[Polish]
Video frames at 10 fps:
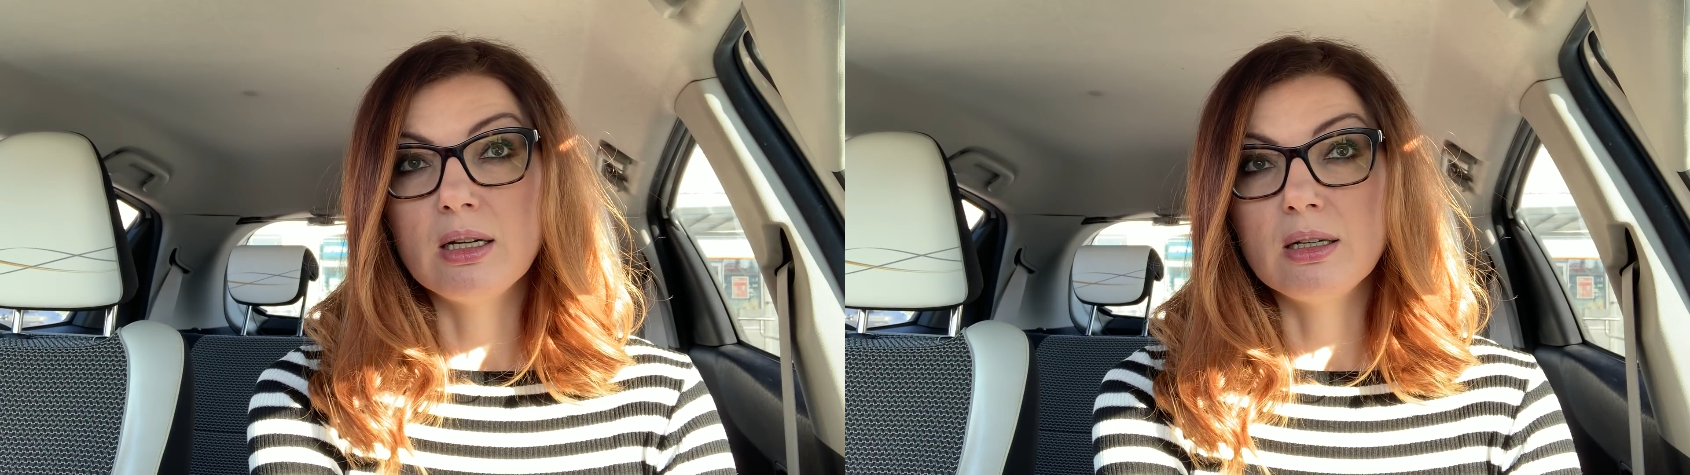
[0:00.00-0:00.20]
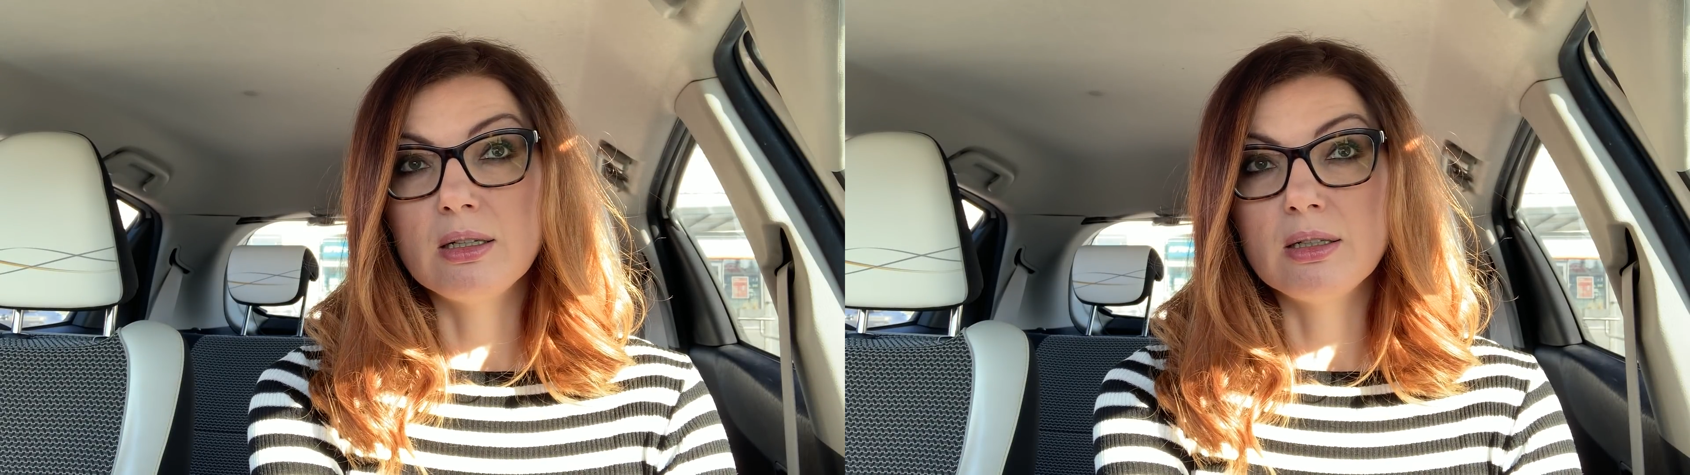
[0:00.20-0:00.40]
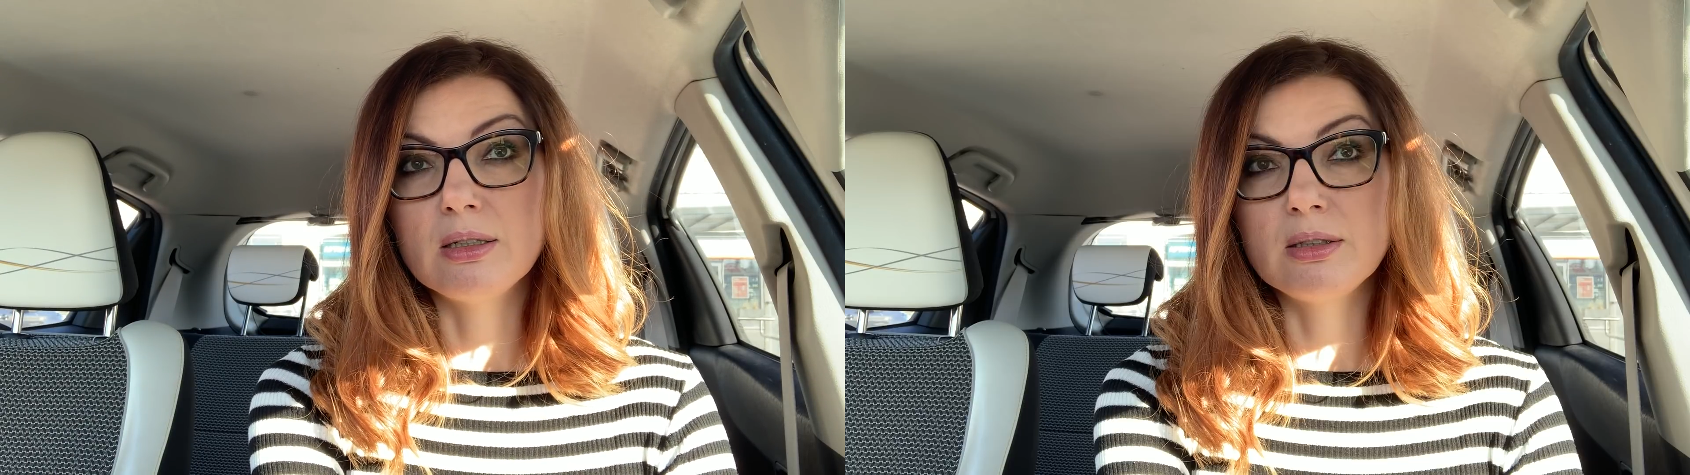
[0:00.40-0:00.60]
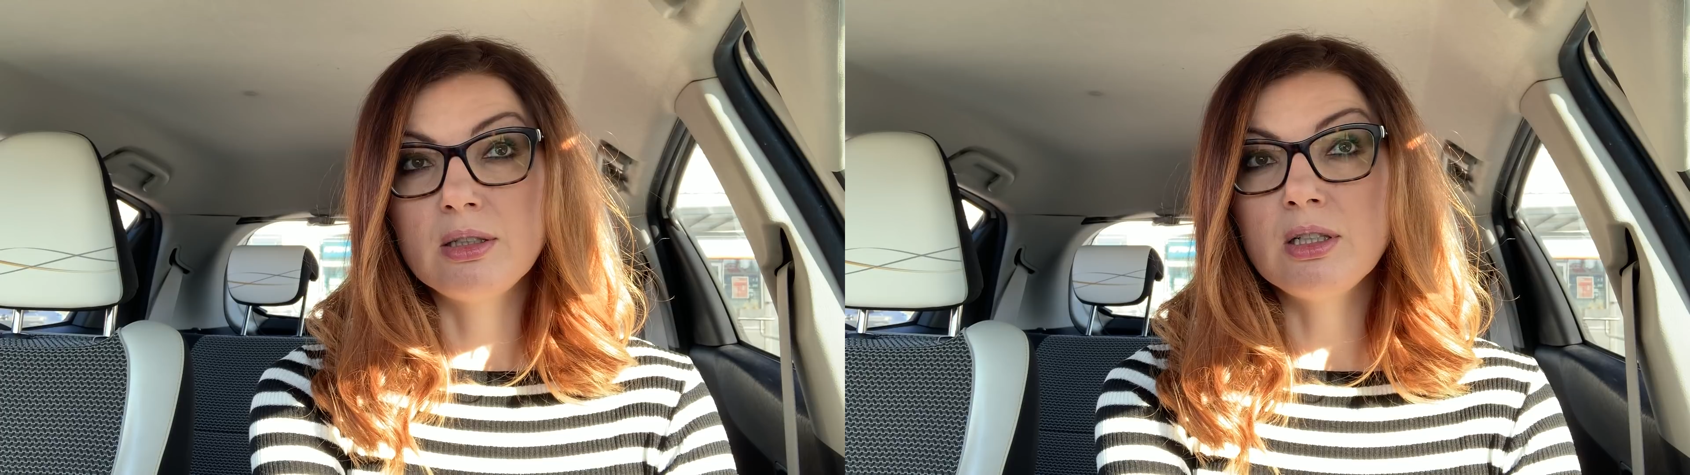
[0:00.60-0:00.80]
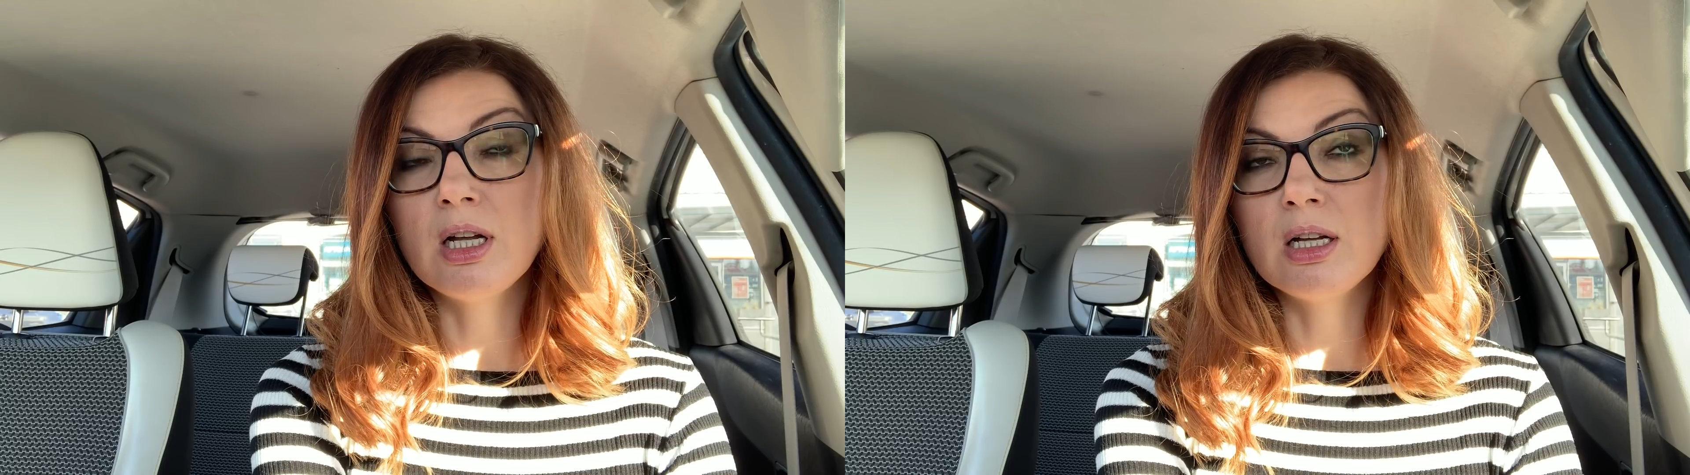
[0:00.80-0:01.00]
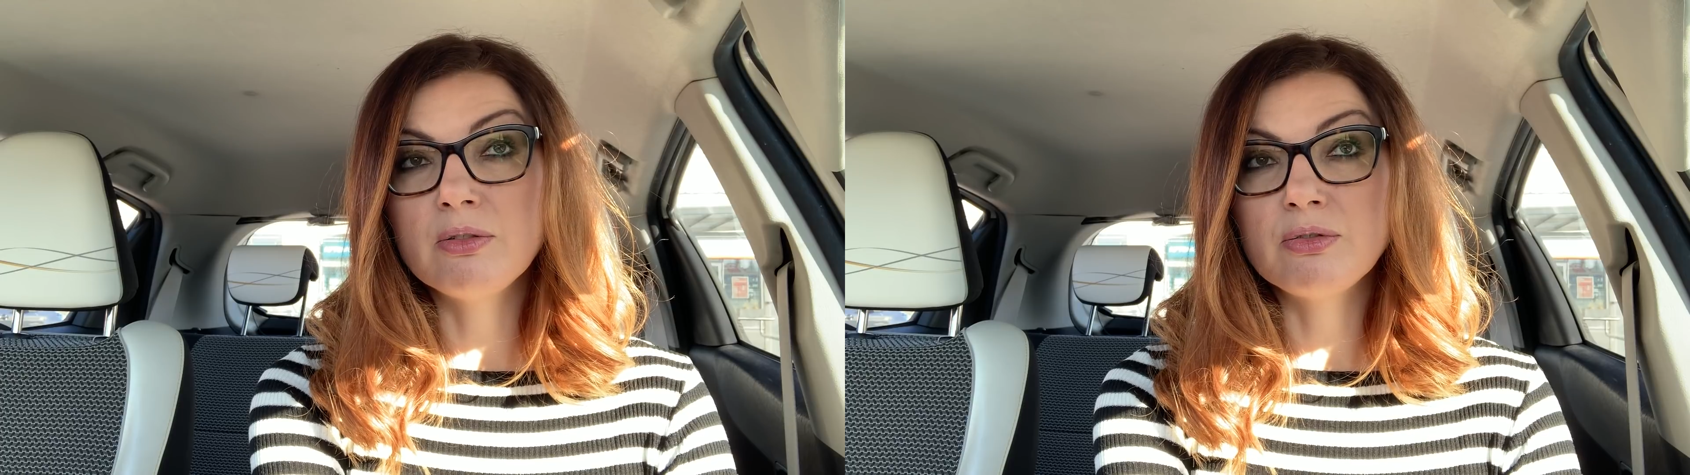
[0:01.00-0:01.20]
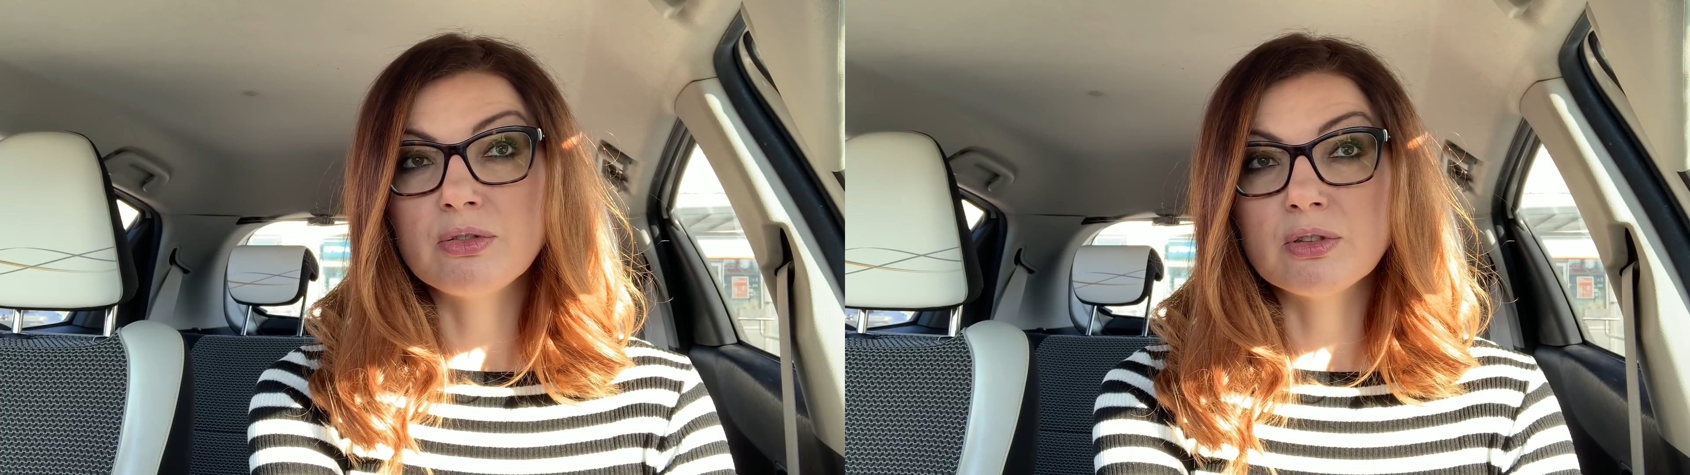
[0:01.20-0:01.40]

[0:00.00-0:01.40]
E, tyle w